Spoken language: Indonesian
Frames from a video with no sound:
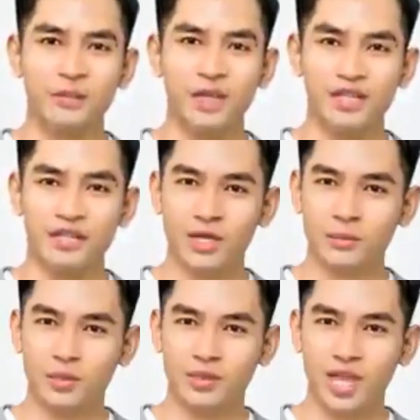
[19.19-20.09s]
Sisi
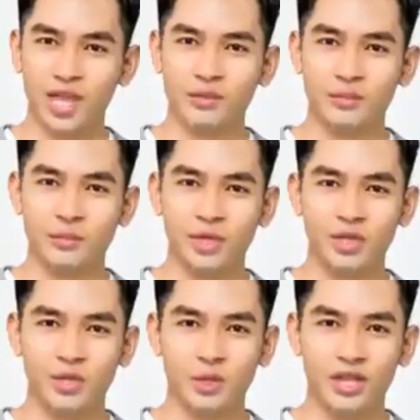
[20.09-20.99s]
lain.
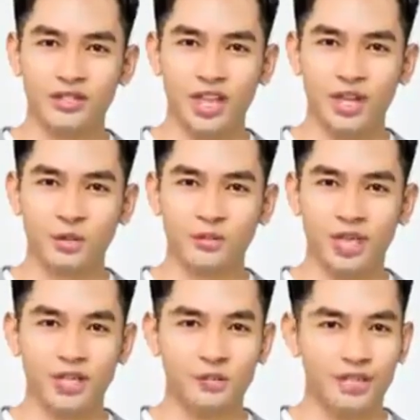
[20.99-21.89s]
Hei,
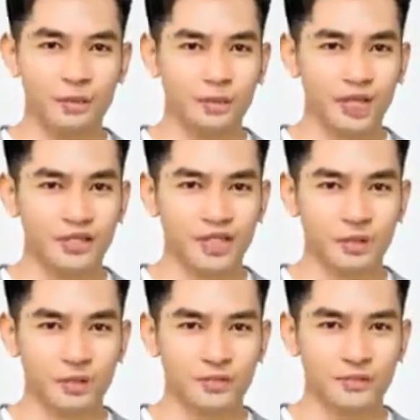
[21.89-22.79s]
apa ini,
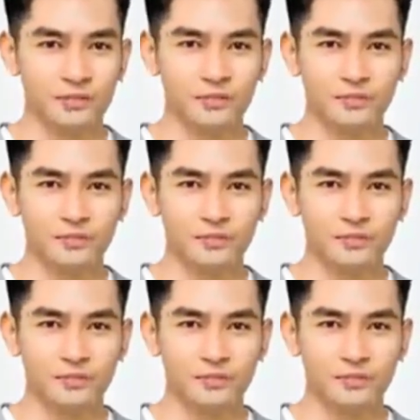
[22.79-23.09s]
Lutfi?